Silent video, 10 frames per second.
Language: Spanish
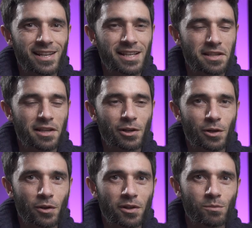es decir,
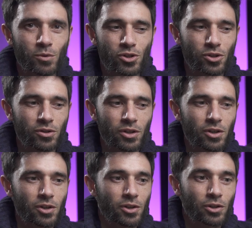conocen mucho
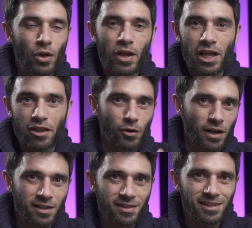toda la
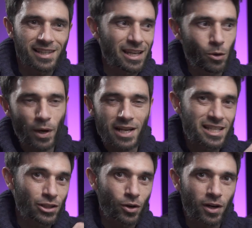zona y lugares
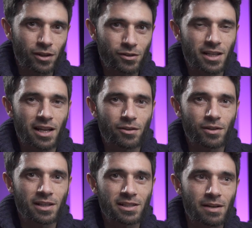en concretos de la
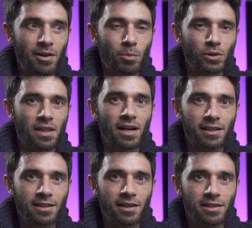zona, saben el potencial
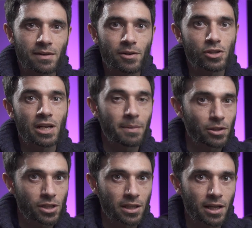que tienen, saben los
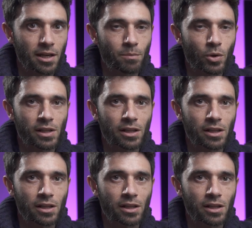elementos que tienen, por